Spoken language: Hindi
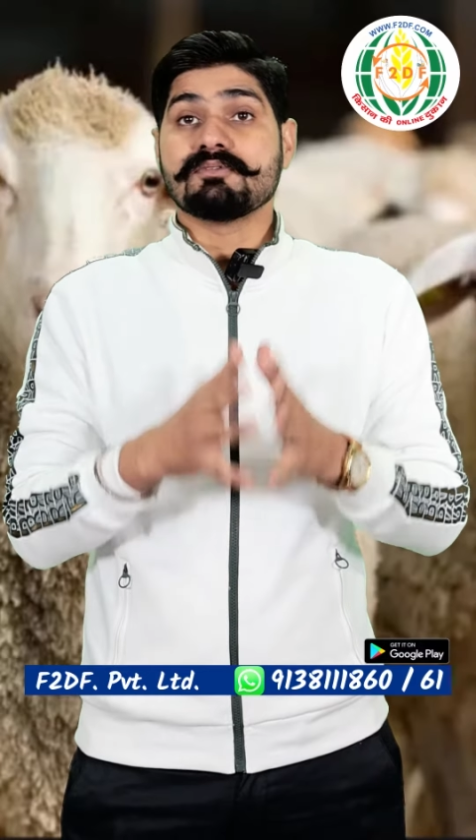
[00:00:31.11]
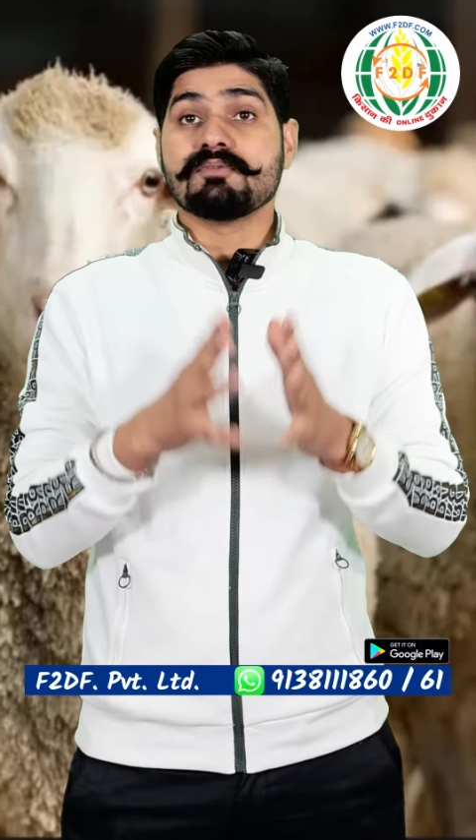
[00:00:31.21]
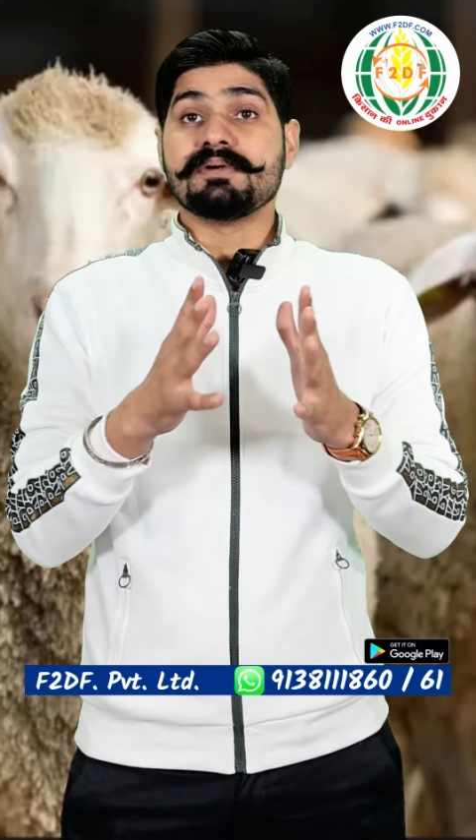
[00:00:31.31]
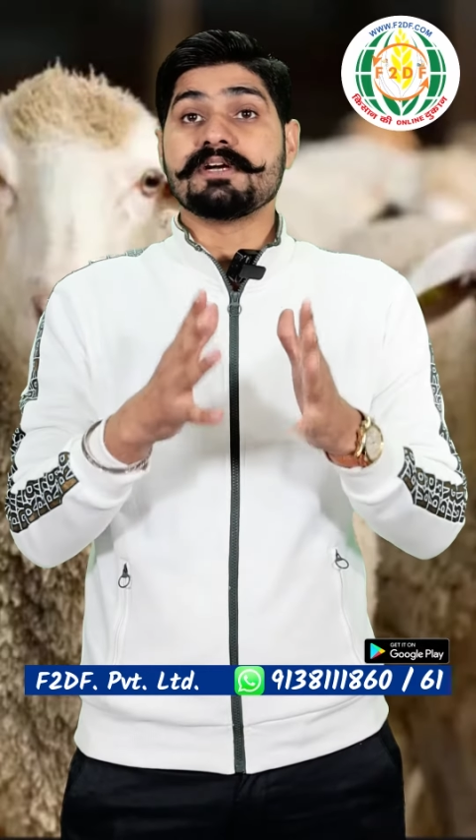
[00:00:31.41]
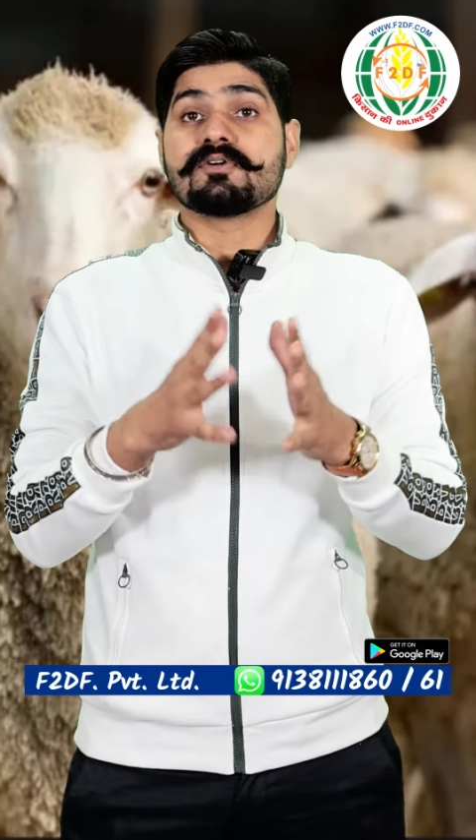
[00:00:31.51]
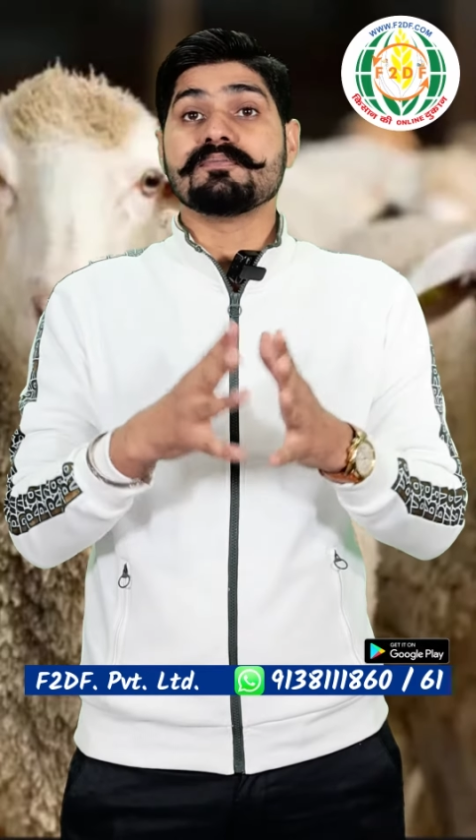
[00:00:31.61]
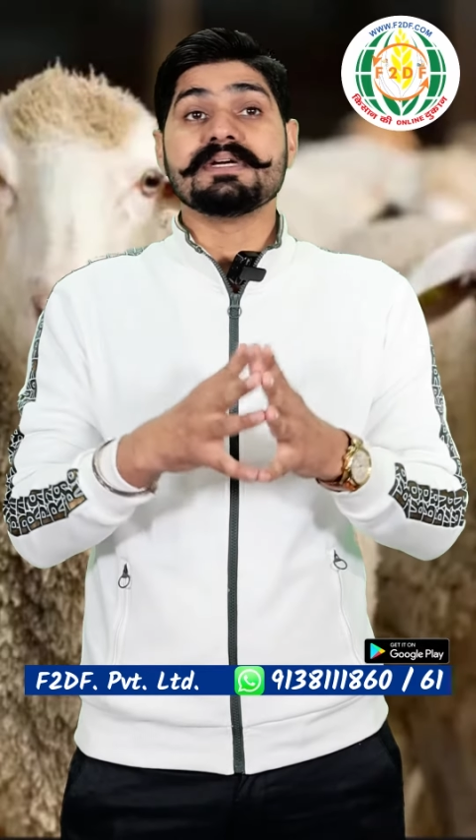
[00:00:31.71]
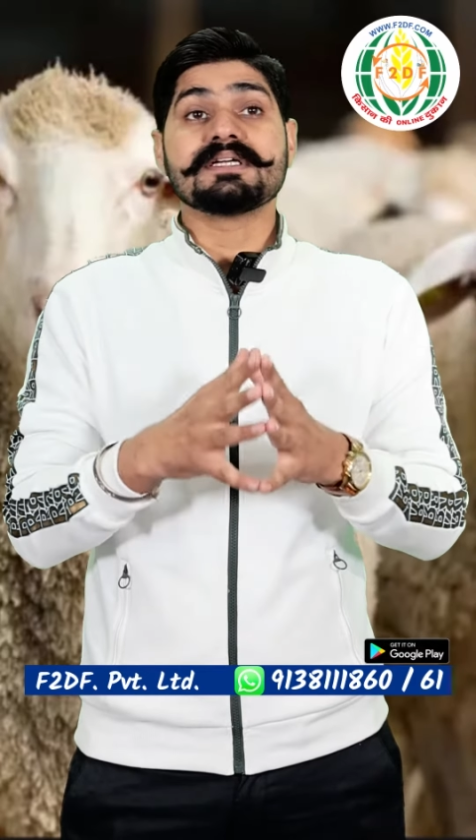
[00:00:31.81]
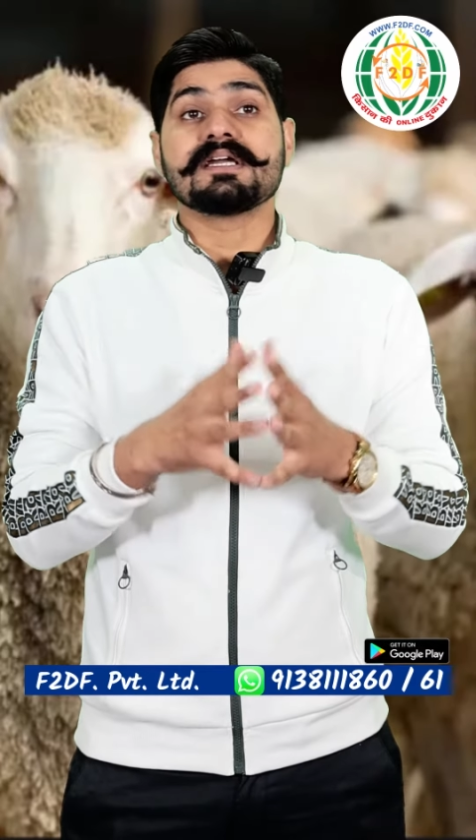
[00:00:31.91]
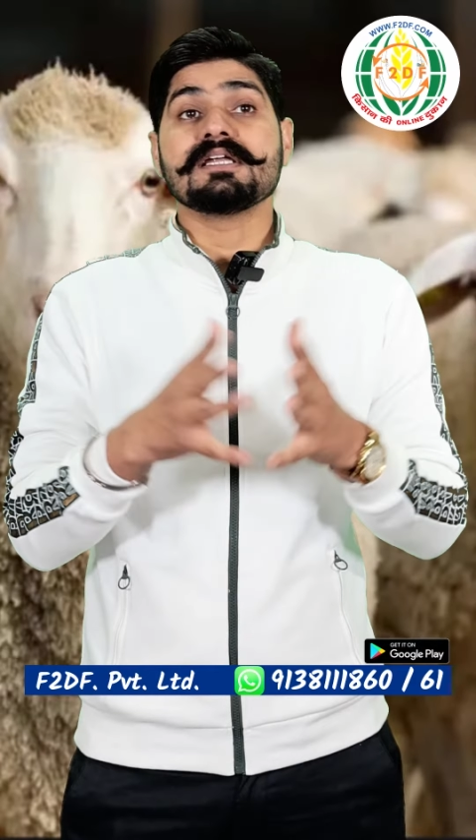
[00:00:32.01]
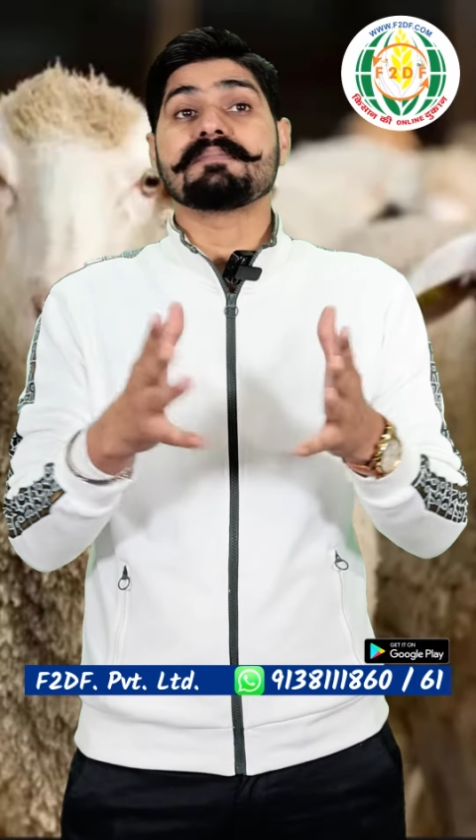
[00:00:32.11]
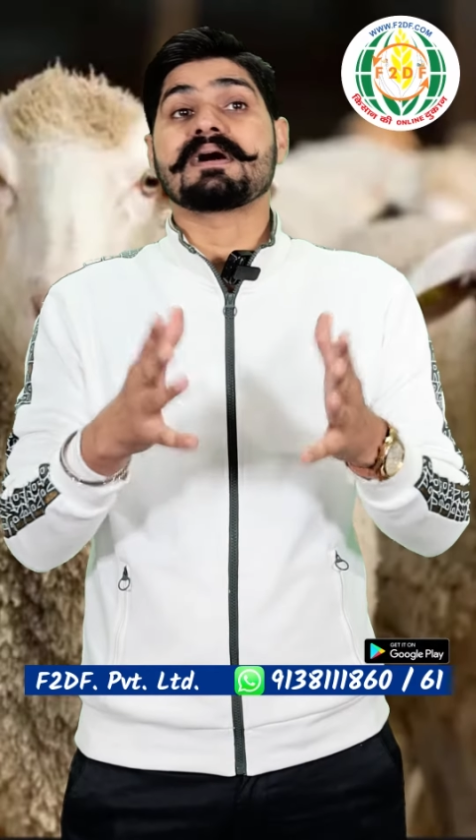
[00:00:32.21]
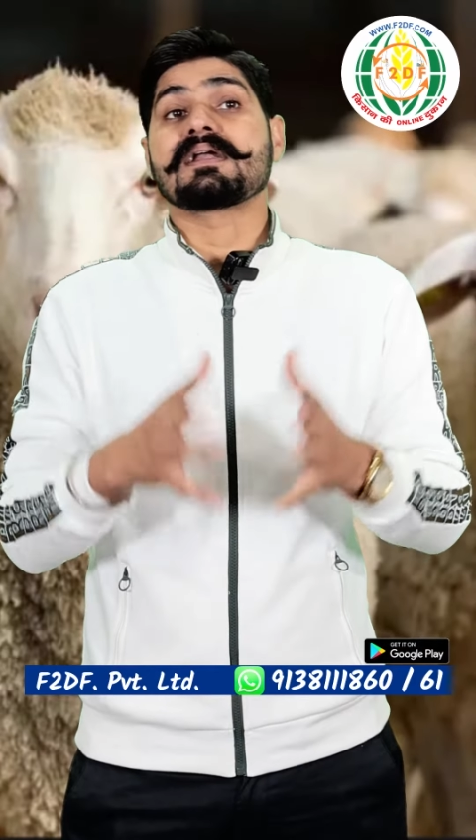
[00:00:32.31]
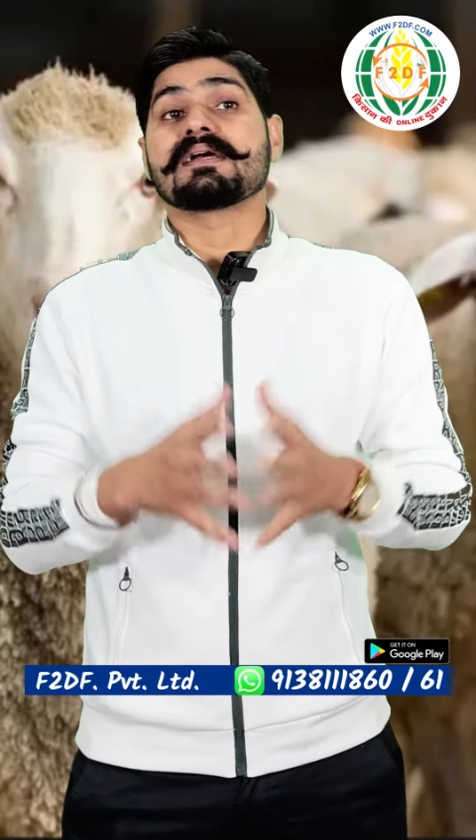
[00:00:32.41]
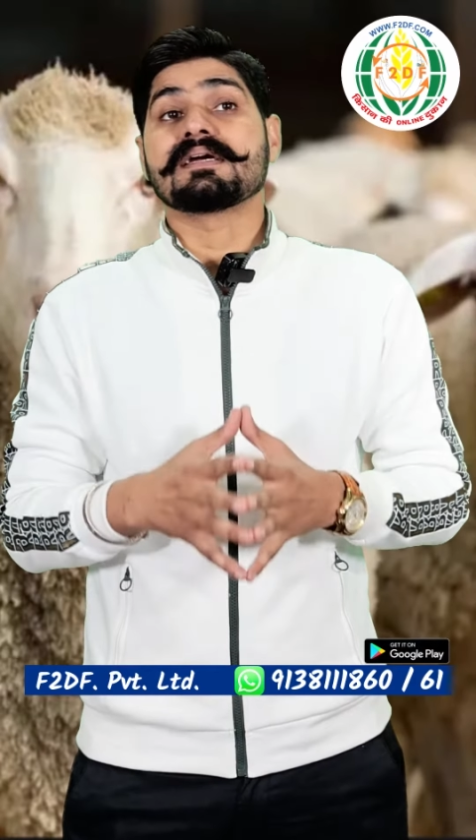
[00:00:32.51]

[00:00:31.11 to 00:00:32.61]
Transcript: वो भेड़ को मीट के लिए पाल उतार